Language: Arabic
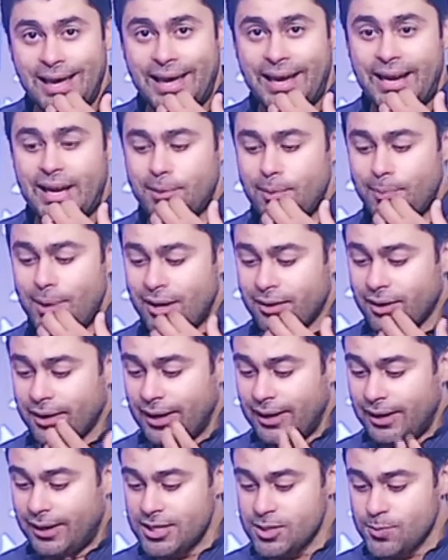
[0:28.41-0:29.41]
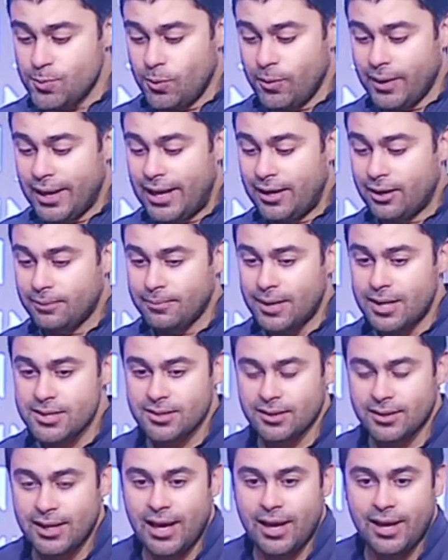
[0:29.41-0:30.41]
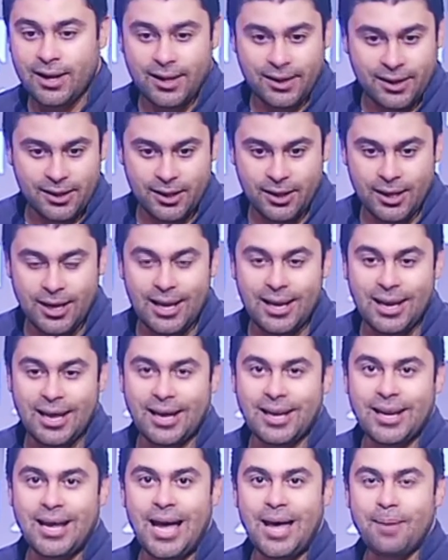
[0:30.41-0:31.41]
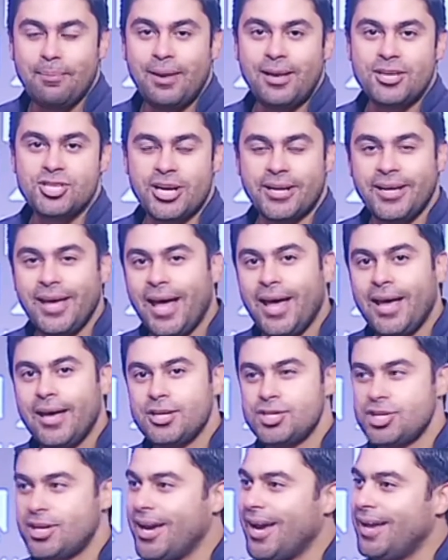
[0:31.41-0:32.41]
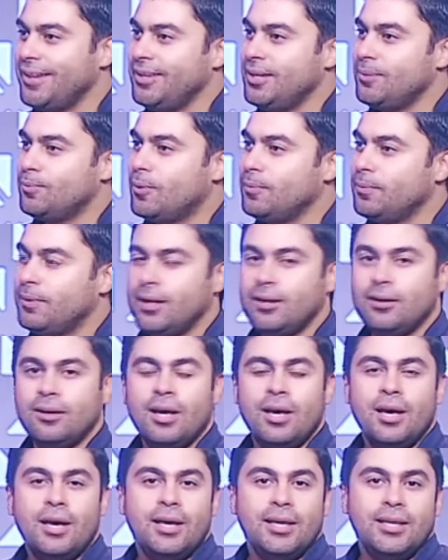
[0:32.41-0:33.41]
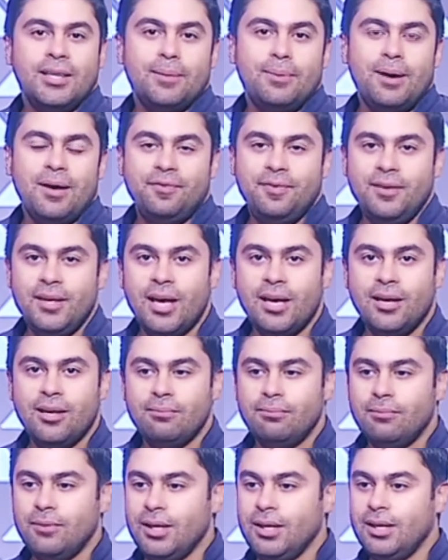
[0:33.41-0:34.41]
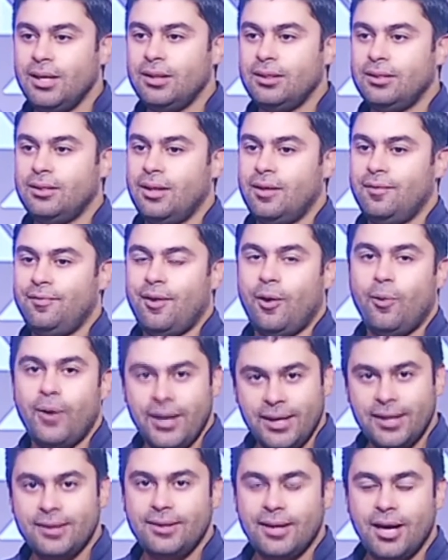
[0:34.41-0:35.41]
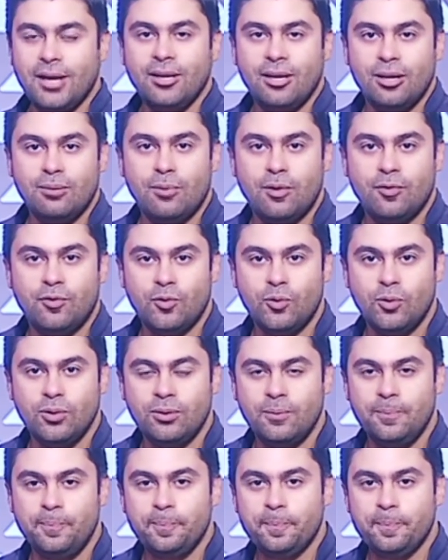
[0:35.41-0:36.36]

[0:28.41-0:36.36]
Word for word: انما بقى الراجل اللي اسمه ايلون ماسك ده قال لك ايه قال لك انا هعمل شريحه الشريحه دي ممكن تبقى فيها كميه فوائد يعني المفروض